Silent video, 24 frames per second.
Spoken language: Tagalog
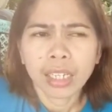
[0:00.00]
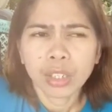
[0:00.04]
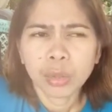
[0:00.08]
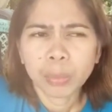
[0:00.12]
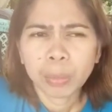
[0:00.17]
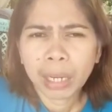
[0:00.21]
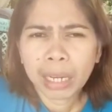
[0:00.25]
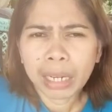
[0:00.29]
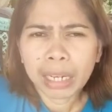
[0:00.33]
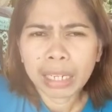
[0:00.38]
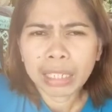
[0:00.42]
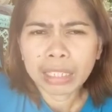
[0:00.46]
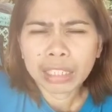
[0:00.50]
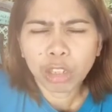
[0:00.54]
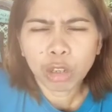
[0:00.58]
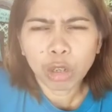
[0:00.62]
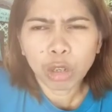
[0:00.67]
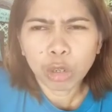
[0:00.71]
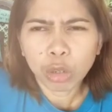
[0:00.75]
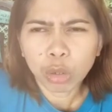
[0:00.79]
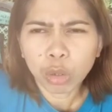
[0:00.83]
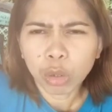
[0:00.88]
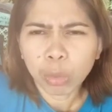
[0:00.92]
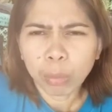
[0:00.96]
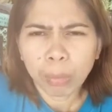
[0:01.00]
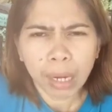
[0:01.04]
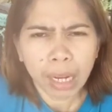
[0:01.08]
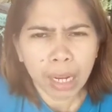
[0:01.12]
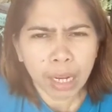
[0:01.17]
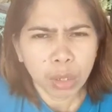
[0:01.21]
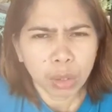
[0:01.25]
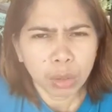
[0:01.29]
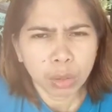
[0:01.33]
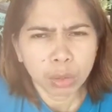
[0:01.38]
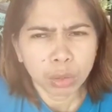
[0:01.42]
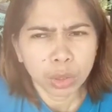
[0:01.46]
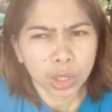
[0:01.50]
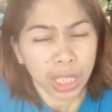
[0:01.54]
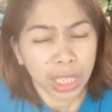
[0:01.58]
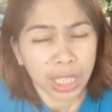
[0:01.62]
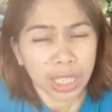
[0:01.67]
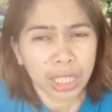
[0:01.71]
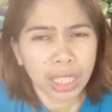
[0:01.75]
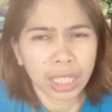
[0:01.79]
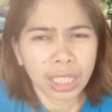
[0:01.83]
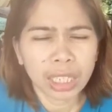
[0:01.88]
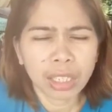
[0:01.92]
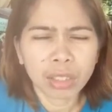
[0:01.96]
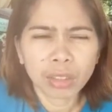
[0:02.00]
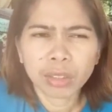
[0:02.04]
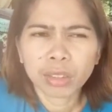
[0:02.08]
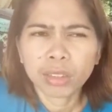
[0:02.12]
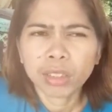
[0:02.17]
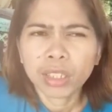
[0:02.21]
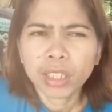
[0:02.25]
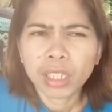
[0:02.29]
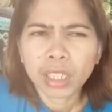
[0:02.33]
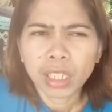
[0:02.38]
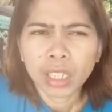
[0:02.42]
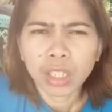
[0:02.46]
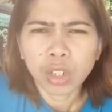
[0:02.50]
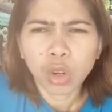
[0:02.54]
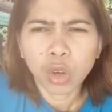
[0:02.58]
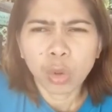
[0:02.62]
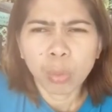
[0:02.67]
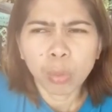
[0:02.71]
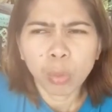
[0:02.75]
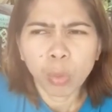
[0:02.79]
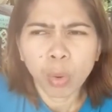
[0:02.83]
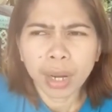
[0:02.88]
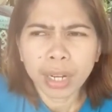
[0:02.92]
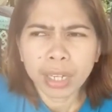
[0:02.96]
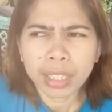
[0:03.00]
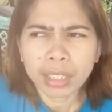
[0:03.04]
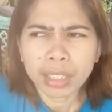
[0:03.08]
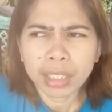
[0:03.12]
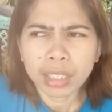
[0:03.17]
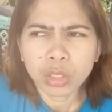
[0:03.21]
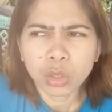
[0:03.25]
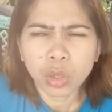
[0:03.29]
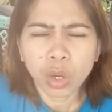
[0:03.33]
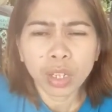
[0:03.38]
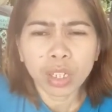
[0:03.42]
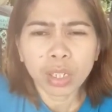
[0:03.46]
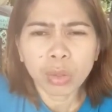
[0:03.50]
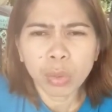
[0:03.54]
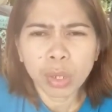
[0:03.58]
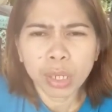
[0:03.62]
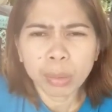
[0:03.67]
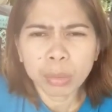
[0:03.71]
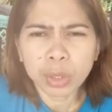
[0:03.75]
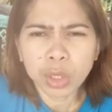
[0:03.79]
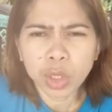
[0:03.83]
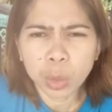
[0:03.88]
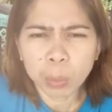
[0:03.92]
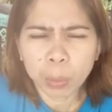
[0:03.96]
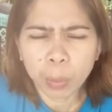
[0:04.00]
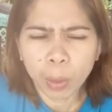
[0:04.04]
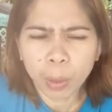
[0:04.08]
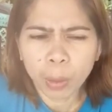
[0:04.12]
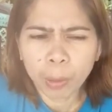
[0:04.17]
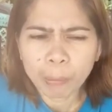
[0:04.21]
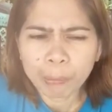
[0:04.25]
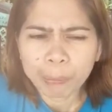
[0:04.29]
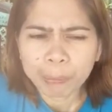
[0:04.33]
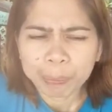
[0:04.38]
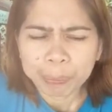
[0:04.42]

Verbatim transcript: Yung mga galing ng Hong Kong, Macau, China, ganun. I-home quarantine. So, ang requirements po,